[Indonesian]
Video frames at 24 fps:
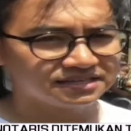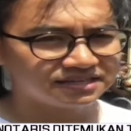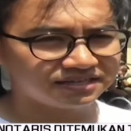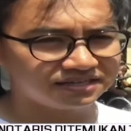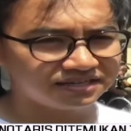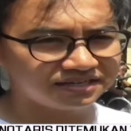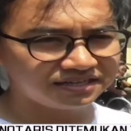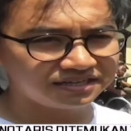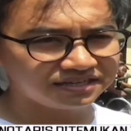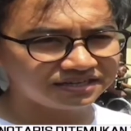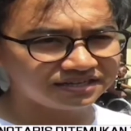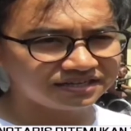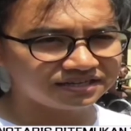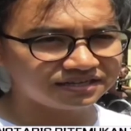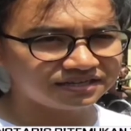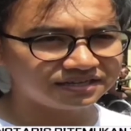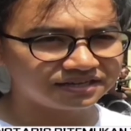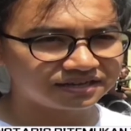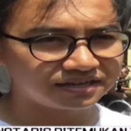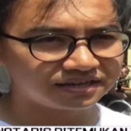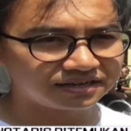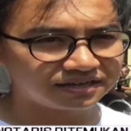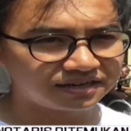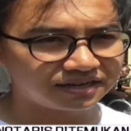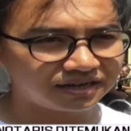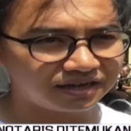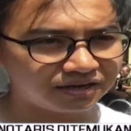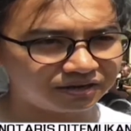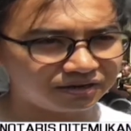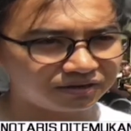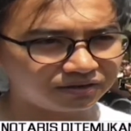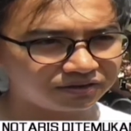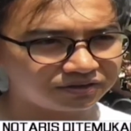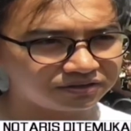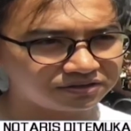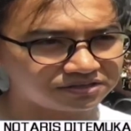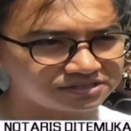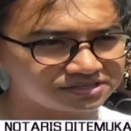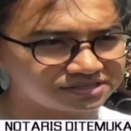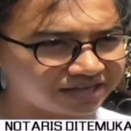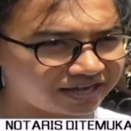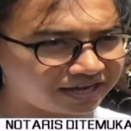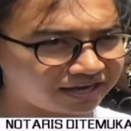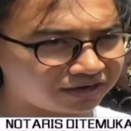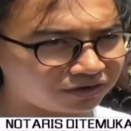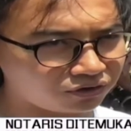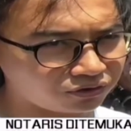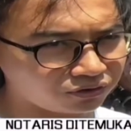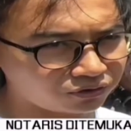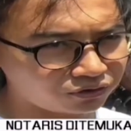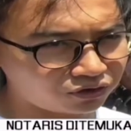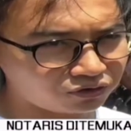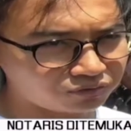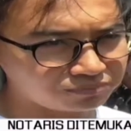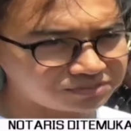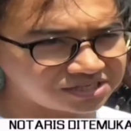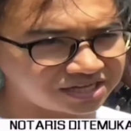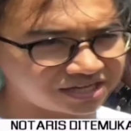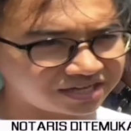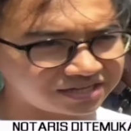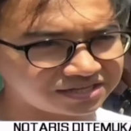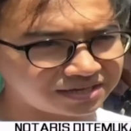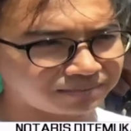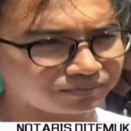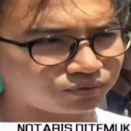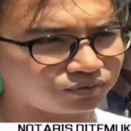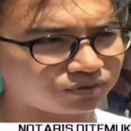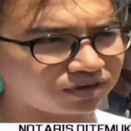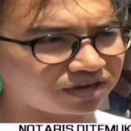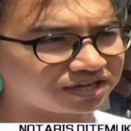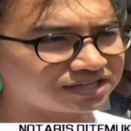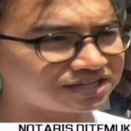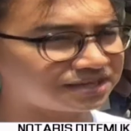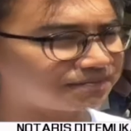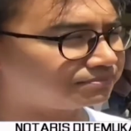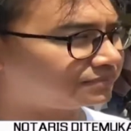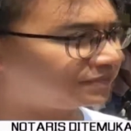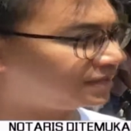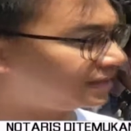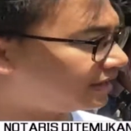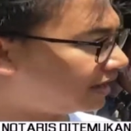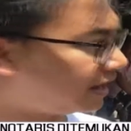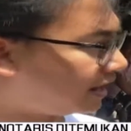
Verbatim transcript: Jadi kalau saya nongkrong misalnya jam 2, jam